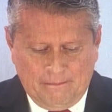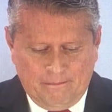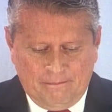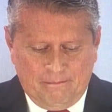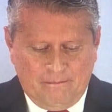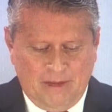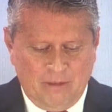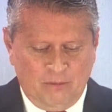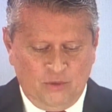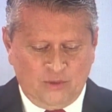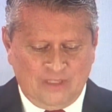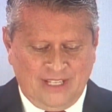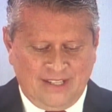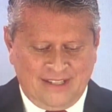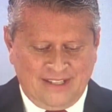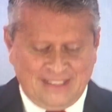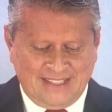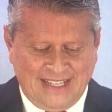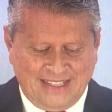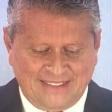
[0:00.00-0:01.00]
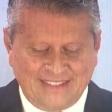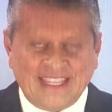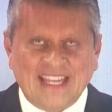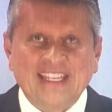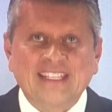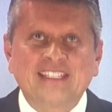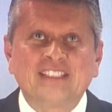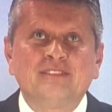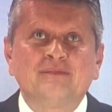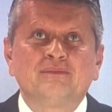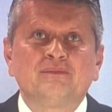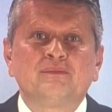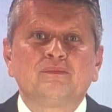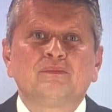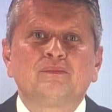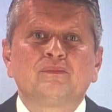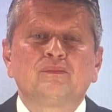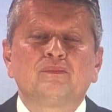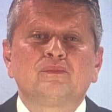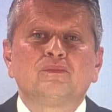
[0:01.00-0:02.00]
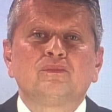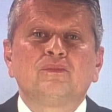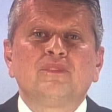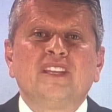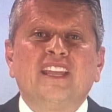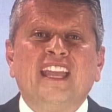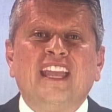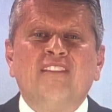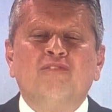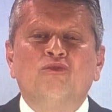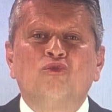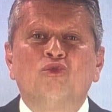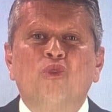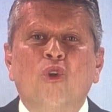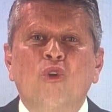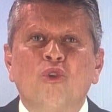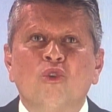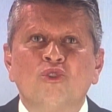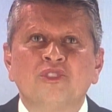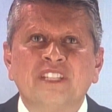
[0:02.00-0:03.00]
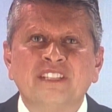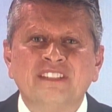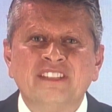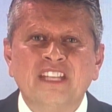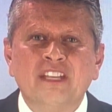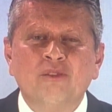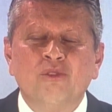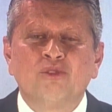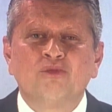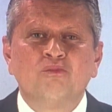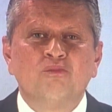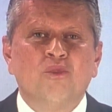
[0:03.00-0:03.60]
Vamos a rescatar en todos los sentidos,